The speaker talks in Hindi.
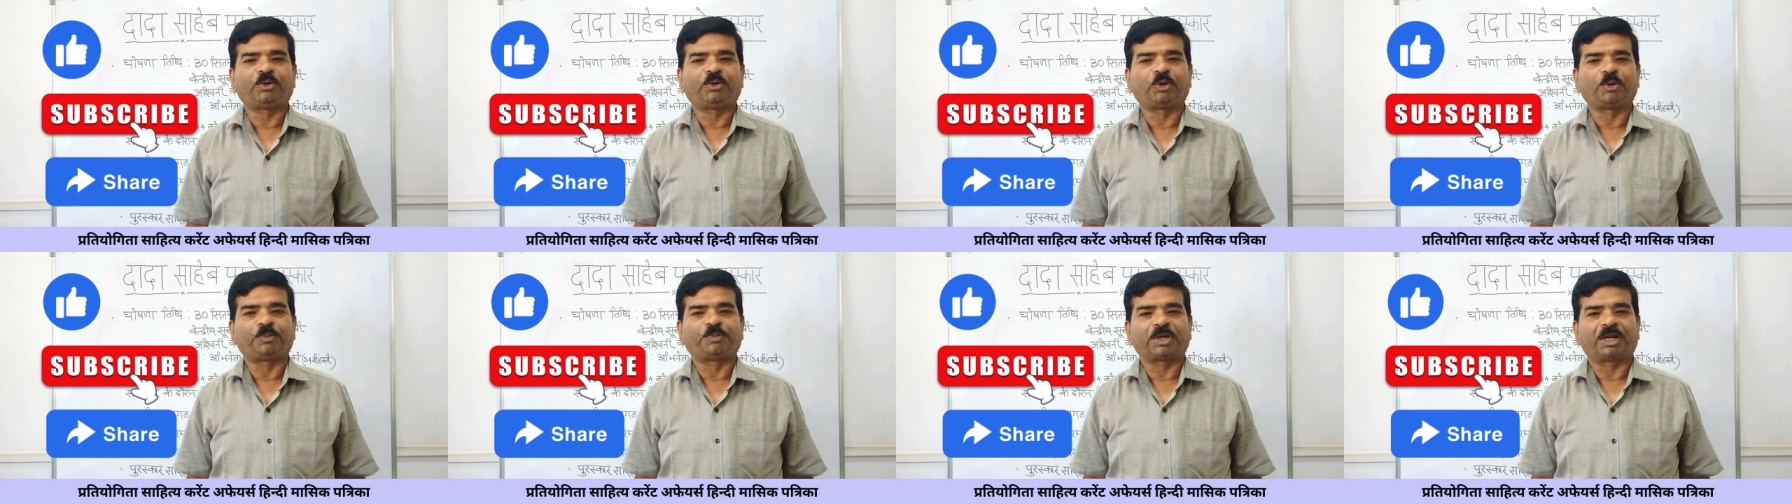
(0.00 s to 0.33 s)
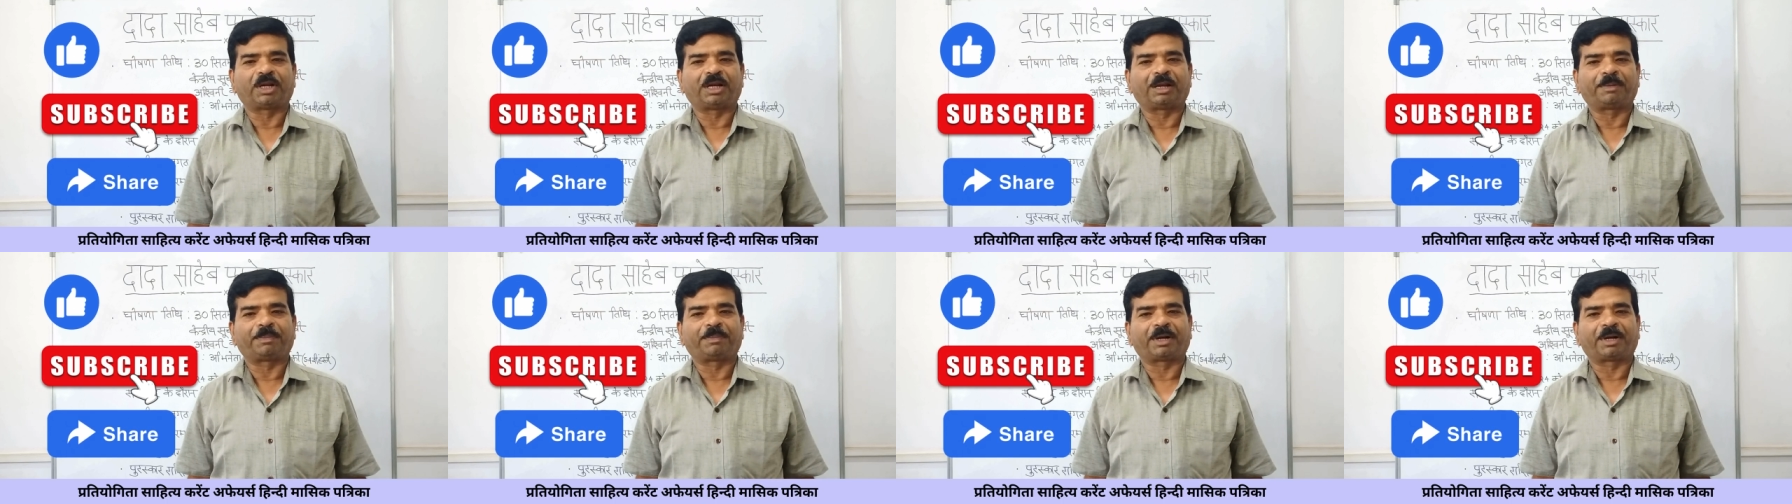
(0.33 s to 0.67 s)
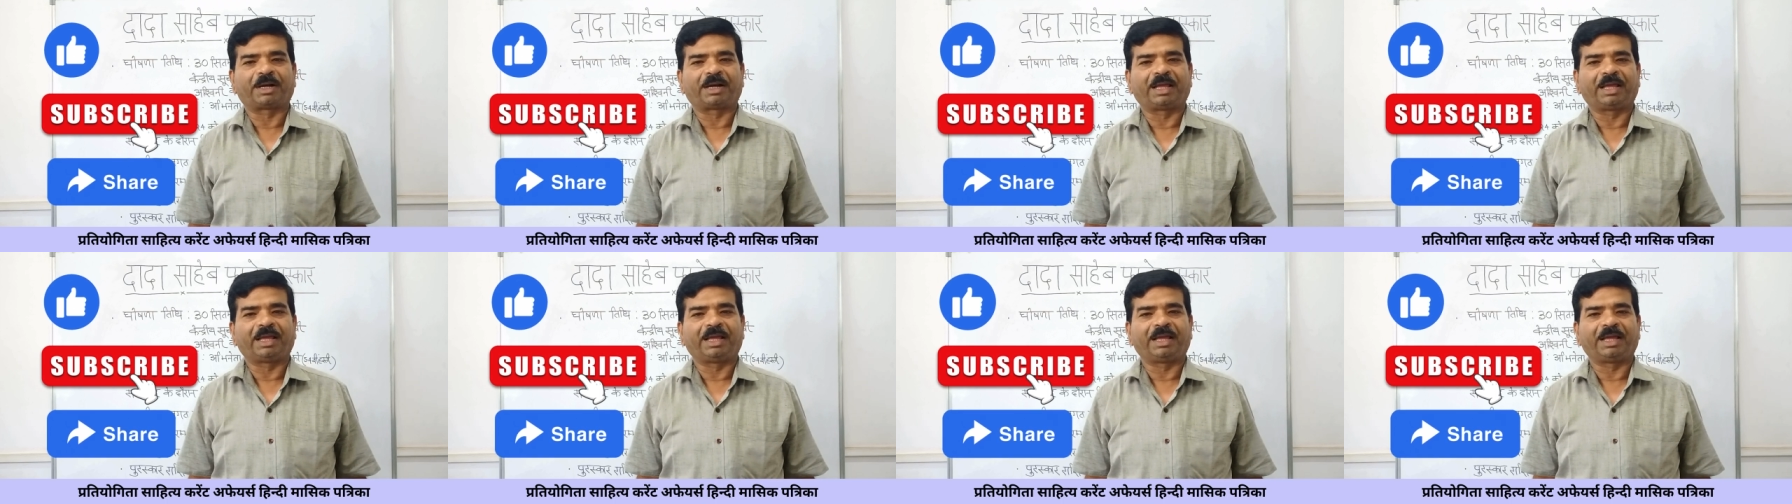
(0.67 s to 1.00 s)
यूट्यूब चैनल पर
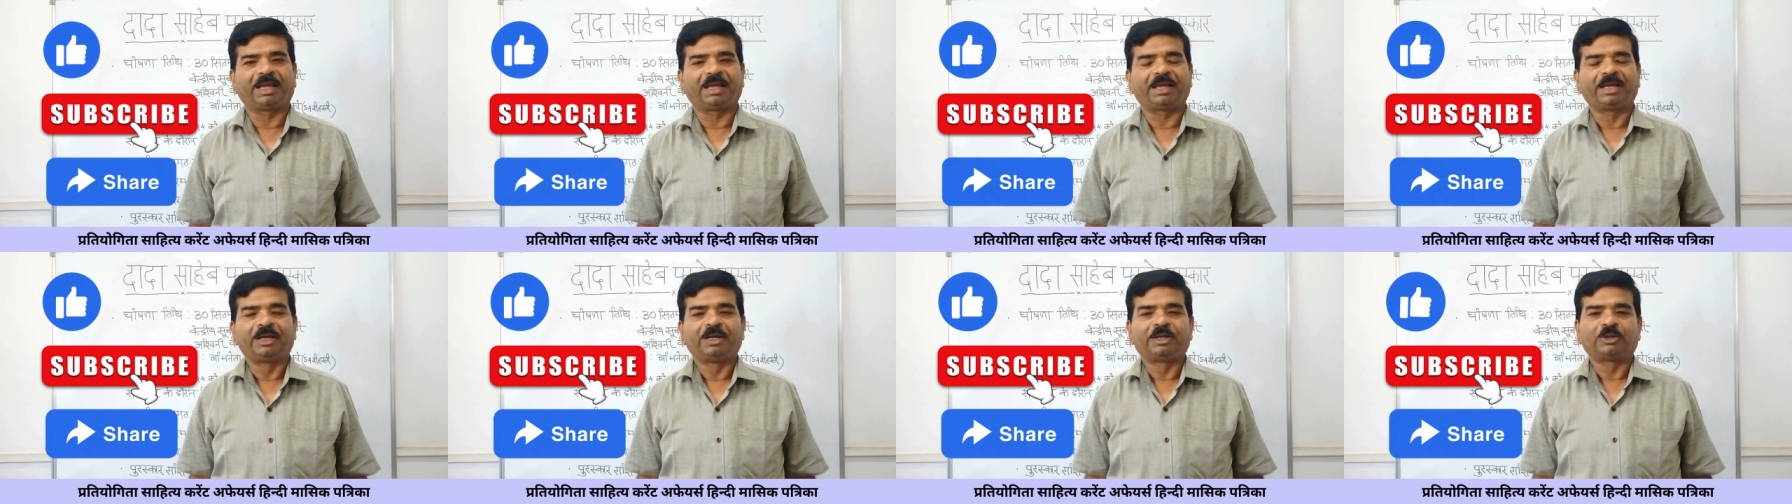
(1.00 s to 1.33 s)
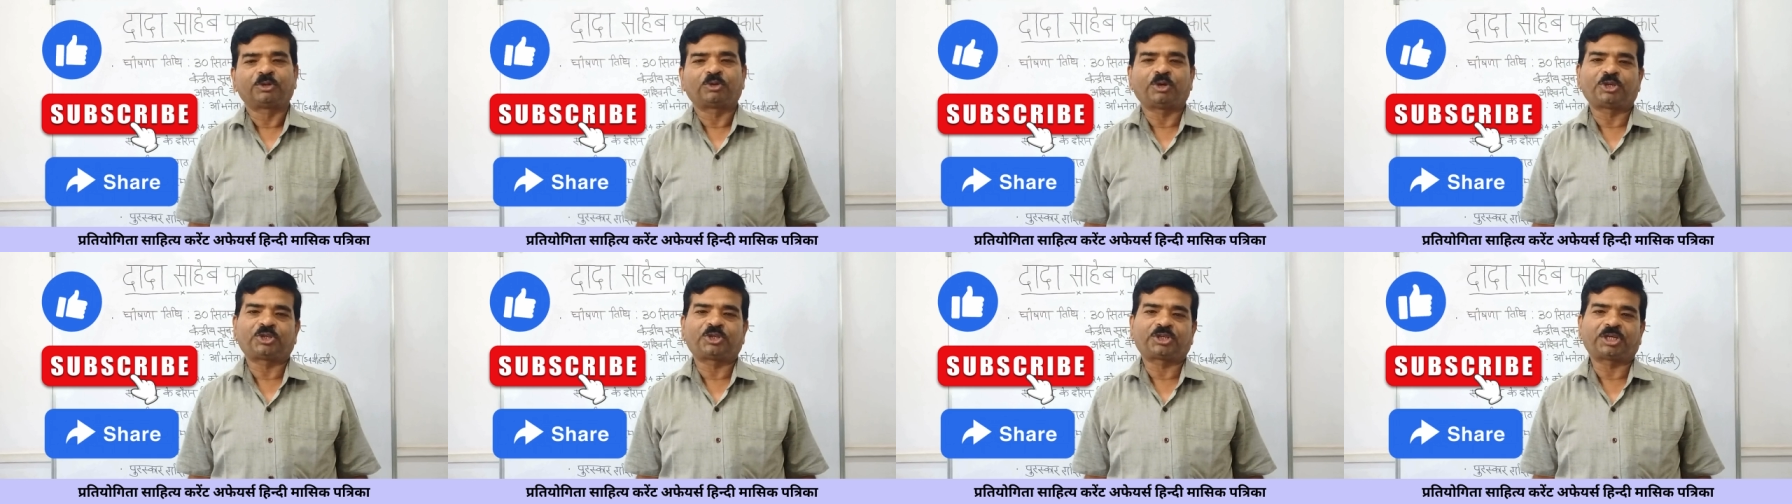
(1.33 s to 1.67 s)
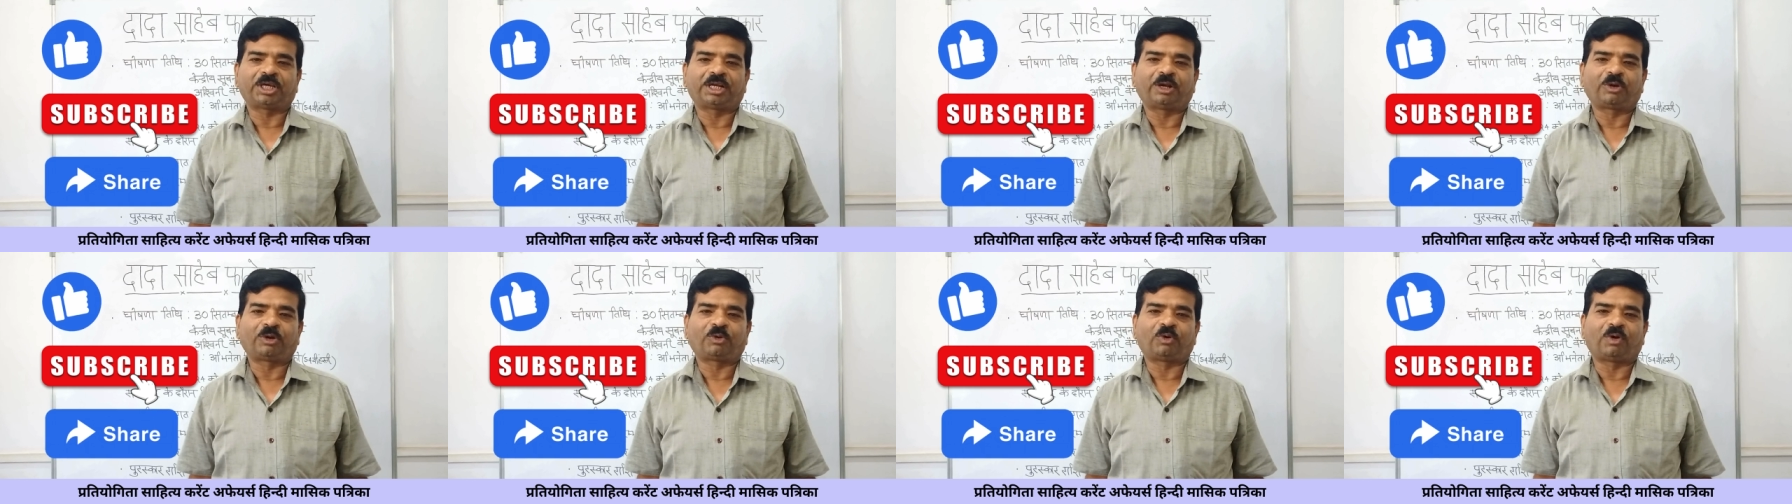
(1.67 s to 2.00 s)
नए हैं तो इस
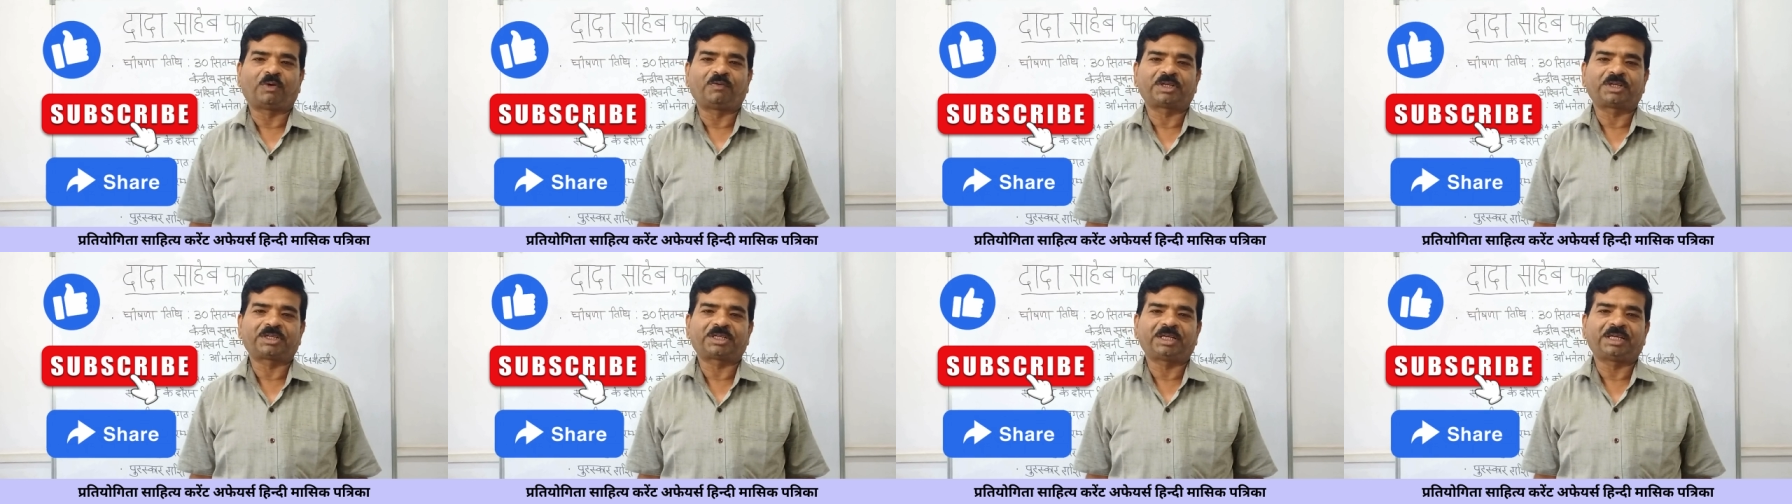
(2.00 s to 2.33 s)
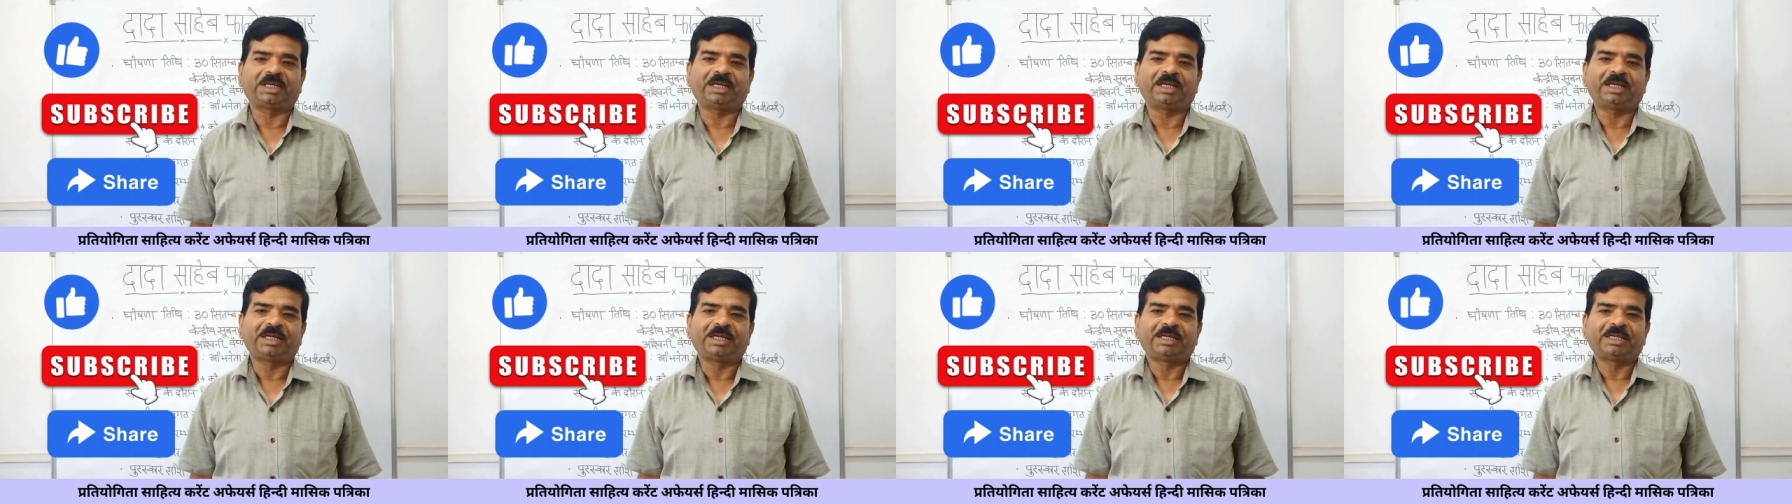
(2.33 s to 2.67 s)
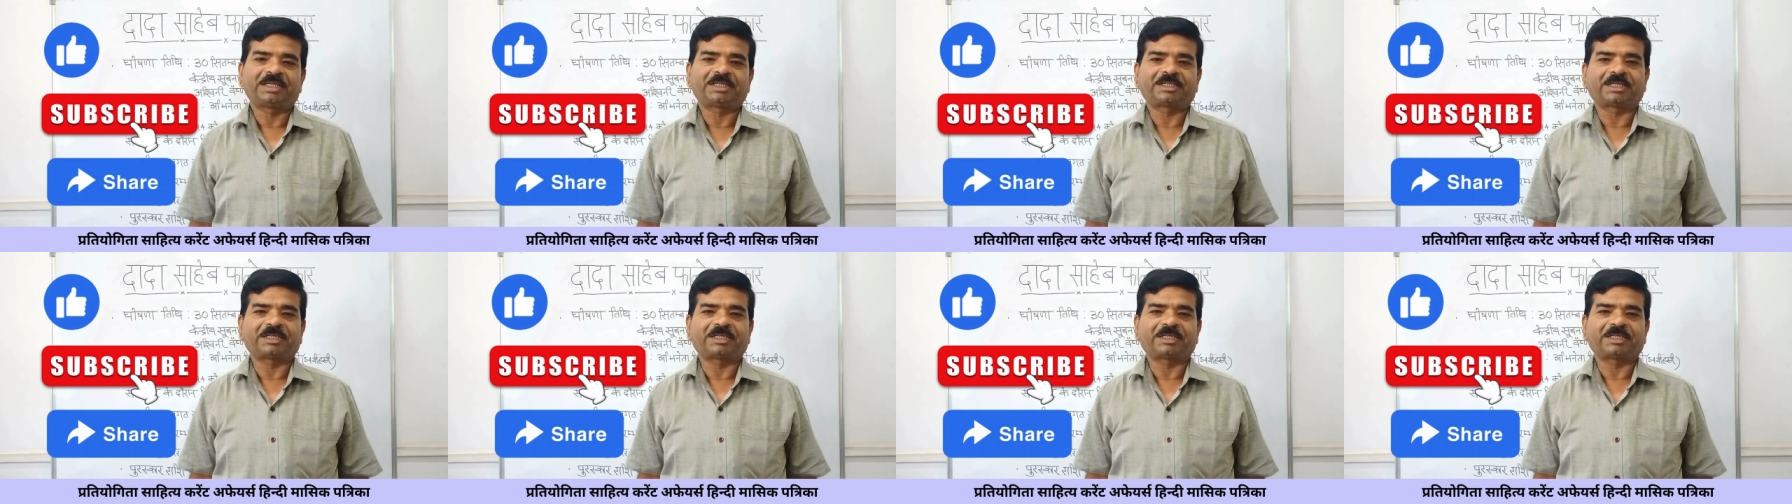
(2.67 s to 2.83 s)
चैनल को अवश्य ही